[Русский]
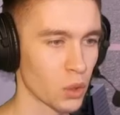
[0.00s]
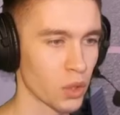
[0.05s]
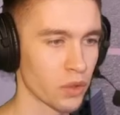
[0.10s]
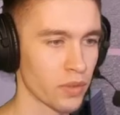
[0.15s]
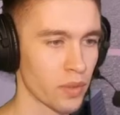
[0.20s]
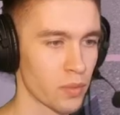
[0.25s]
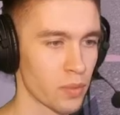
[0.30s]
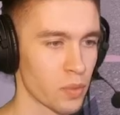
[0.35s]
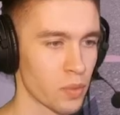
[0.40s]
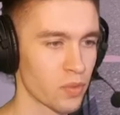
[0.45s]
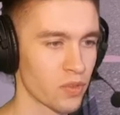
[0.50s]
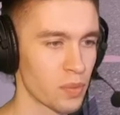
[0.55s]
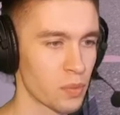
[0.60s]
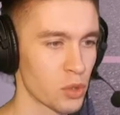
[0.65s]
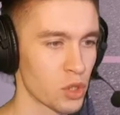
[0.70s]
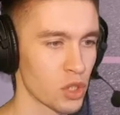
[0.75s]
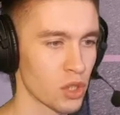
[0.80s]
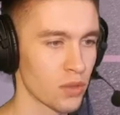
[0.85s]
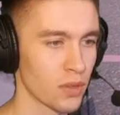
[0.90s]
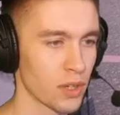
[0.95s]
который вам
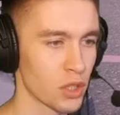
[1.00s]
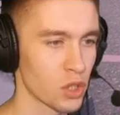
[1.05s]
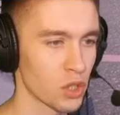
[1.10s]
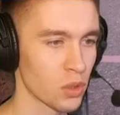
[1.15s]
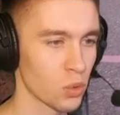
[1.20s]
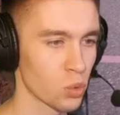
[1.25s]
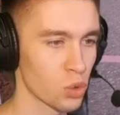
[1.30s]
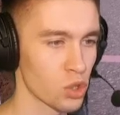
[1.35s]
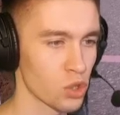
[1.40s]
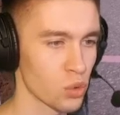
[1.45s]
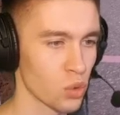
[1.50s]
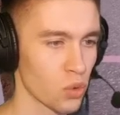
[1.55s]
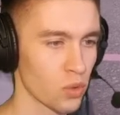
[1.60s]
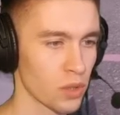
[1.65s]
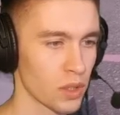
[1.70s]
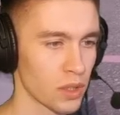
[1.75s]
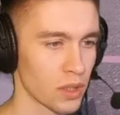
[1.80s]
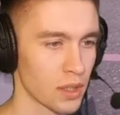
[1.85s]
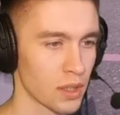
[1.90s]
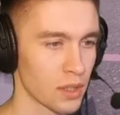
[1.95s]
выпишет ваш
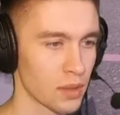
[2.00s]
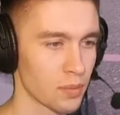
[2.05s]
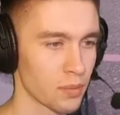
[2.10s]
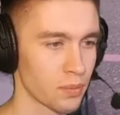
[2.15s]
участковый